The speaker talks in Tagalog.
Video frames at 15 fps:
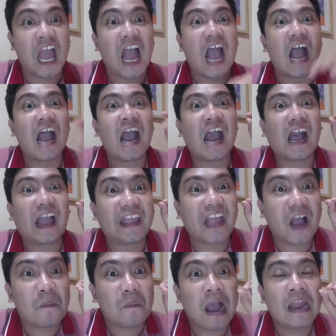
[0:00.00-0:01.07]
ang
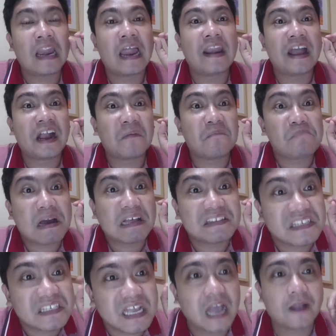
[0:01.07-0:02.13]
kayamanan ng
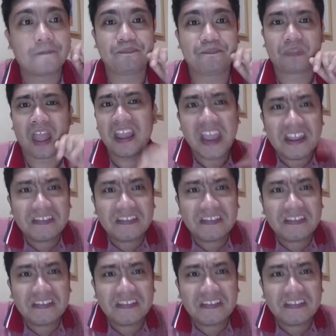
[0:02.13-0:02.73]
bansa ay eh,